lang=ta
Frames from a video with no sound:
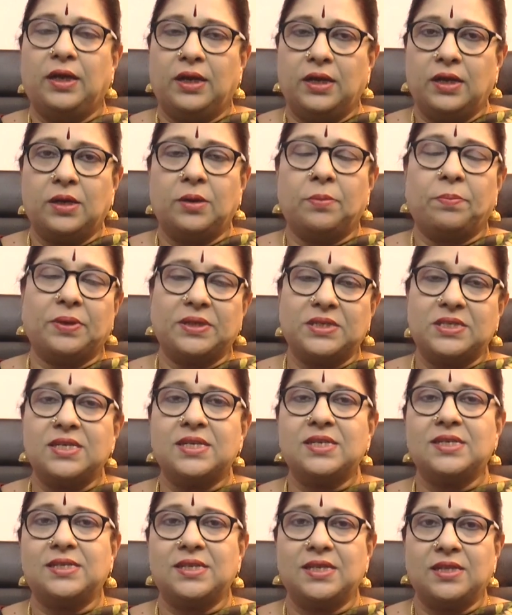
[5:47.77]
இன்று
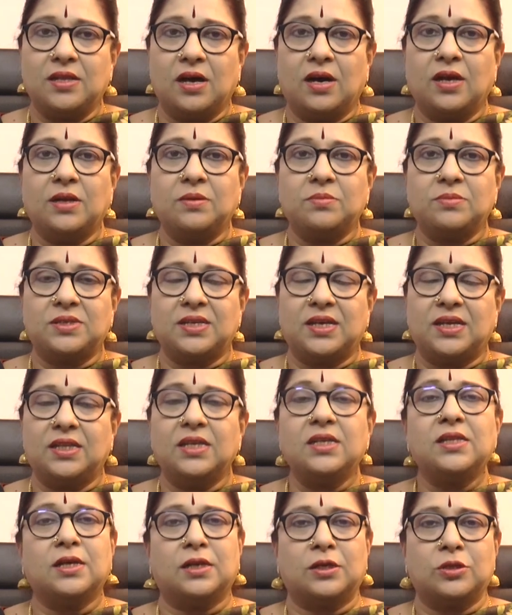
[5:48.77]
பச்சரிசி தானம்
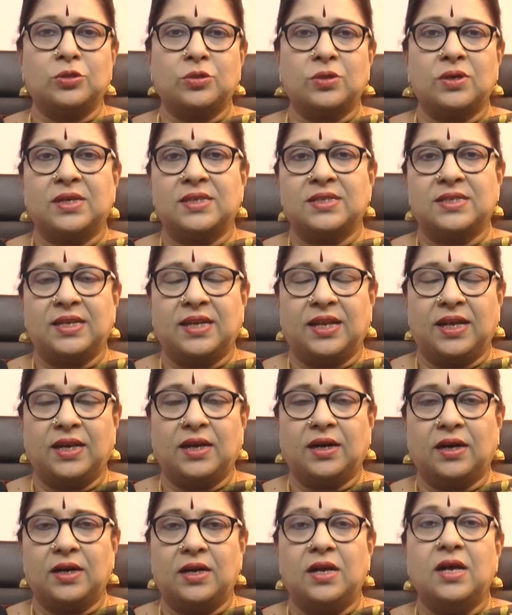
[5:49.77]
செய்து தனுசு ராசி
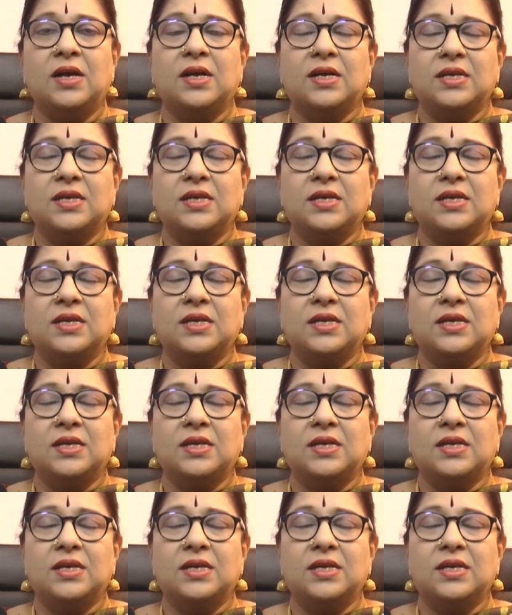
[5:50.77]
நேர்கள்